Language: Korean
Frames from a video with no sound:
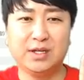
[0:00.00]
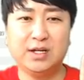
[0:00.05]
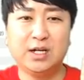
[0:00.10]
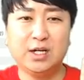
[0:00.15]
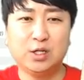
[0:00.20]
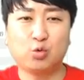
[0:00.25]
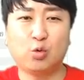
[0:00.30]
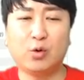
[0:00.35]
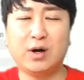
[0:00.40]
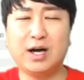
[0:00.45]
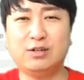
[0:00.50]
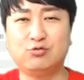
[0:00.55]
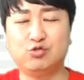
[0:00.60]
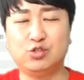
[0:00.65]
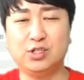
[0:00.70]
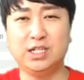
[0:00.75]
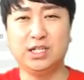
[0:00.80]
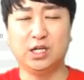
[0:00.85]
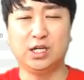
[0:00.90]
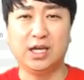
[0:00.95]
또한
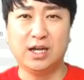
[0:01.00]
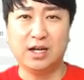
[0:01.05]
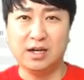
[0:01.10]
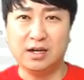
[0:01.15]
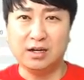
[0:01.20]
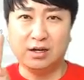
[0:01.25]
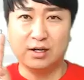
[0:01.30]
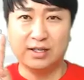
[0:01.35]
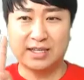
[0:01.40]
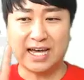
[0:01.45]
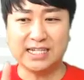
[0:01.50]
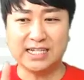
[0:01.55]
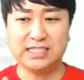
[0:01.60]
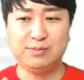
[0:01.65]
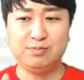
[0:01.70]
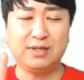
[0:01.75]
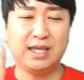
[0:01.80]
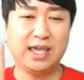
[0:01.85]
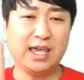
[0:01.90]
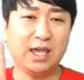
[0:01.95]
우리
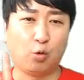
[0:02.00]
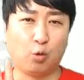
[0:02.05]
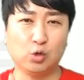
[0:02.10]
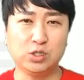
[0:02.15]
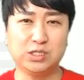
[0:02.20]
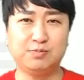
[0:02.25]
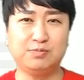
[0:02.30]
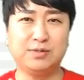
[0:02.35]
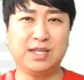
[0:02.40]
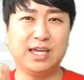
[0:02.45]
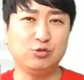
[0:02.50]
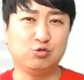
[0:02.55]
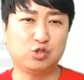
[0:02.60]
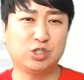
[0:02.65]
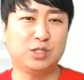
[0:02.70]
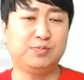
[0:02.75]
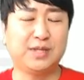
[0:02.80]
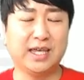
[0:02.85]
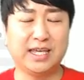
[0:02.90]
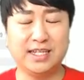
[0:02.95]
40대, 50대,
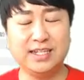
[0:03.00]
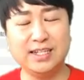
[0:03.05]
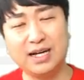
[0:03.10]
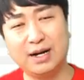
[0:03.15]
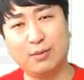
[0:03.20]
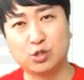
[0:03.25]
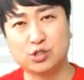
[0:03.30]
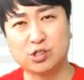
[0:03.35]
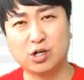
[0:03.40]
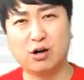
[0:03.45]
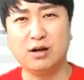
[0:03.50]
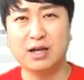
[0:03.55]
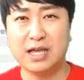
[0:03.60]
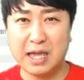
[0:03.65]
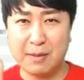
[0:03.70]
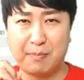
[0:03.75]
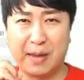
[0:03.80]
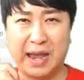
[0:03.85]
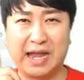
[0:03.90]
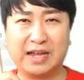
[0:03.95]
60대 1위가 뭐죠?
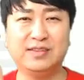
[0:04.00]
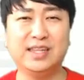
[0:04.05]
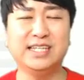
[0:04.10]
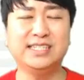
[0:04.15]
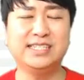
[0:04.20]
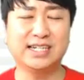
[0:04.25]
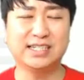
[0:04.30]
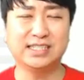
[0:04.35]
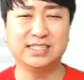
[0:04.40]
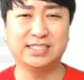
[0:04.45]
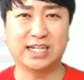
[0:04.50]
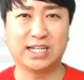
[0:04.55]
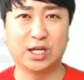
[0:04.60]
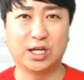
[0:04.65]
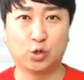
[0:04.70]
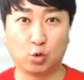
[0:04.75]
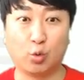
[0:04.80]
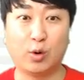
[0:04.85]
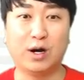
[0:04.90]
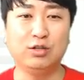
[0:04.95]
백내장이잖아요.
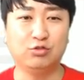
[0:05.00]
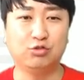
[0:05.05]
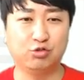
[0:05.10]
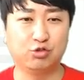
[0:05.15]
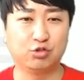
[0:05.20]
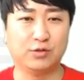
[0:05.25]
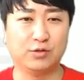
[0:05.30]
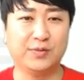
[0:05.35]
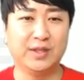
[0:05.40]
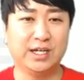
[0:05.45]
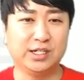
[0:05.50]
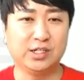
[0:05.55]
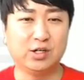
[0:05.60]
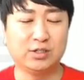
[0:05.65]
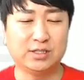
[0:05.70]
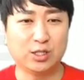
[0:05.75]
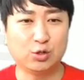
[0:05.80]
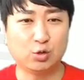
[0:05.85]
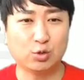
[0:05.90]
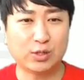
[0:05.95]
노안 수술. 이럴
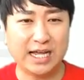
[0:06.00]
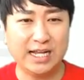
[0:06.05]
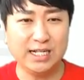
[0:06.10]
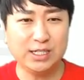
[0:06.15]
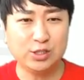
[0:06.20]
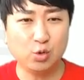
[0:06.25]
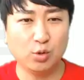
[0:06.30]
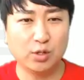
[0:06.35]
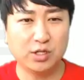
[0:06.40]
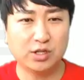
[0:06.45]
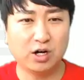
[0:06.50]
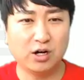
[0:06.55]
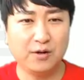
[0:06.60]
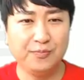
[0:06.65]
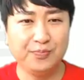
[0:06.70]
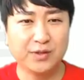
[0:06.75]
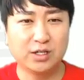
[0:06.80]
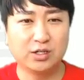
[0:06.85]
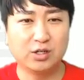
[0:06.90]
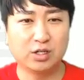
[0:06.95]
때도 다 일종에서
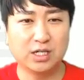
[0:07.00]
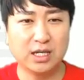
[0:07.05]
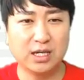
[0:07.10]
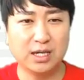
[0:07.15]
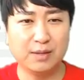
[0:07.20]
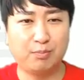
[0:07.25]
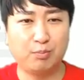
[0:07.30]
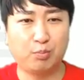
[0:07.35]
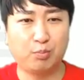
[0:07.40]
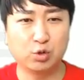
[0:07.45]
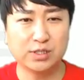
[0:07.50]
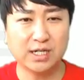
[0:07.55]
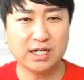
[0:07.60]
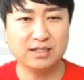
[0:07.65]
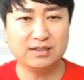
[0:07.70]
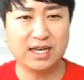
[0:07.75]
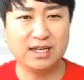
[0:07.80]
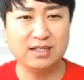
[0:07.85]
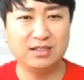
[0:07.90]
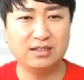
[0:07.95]
여기 보장이
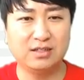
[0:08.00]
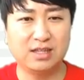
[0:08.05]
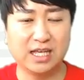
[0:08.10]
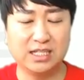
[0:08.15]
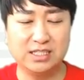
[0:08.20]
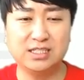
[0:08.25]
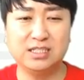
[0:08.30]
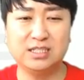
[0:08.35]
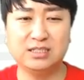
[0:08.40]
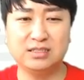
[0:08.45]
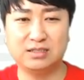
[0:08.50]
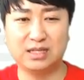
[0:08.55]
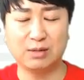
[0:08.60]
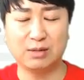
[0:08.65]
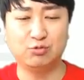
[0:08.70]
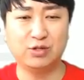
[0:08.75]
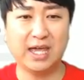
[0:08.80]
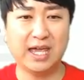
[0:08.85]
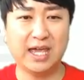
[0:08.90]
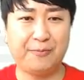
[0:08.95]
되기, 되시기
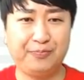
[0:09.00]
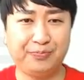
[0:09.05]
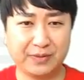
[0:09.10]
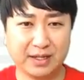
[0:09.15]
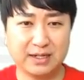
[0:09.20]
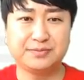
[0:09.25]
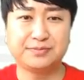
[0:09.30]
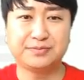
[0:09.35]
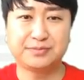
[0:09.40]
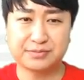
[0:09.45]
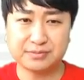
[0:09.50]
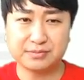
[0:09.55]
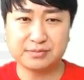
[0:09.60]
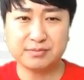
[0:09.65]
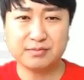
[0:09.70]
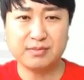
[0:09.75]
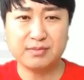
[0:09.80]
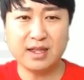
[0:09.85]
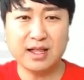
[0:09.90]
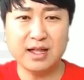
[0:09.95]
때문에
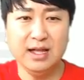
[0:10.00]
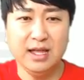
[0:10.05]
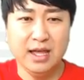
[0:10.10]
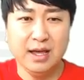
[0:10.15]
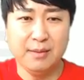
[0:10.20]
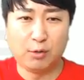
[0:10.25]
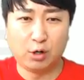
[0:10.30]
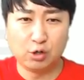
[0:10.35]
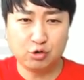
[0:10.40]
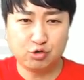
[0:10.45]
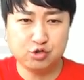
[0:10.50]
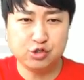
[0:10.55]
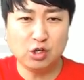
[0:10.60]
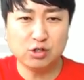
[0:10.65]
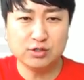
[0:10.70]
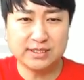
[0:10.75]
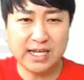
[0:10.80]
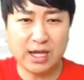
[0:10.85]
뭐 수정체,